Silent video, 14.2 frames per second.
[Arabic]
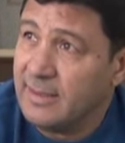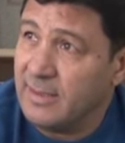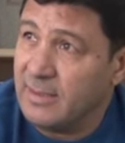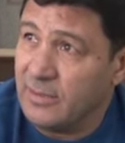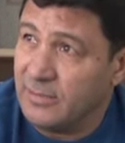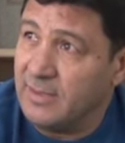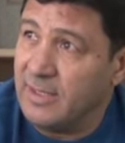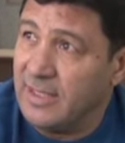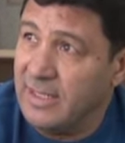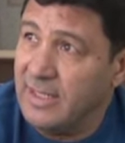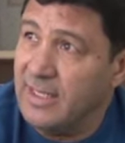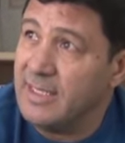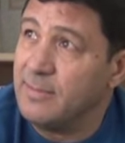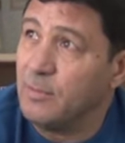شفت
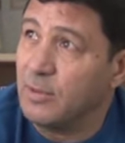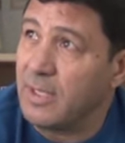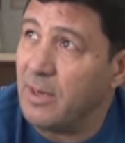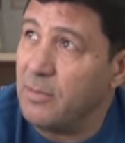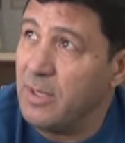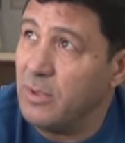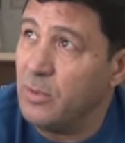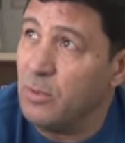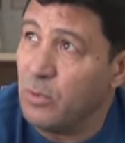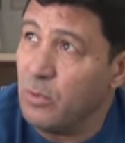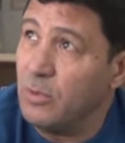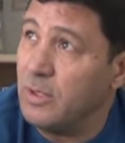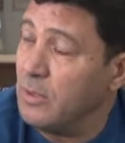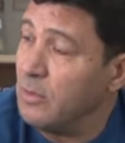اللي يلزمه تعويض
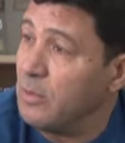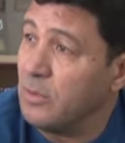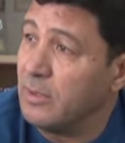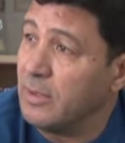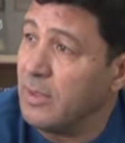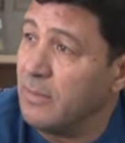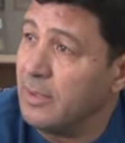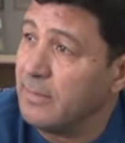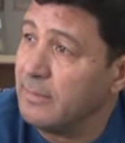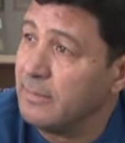ويكون ويكون توا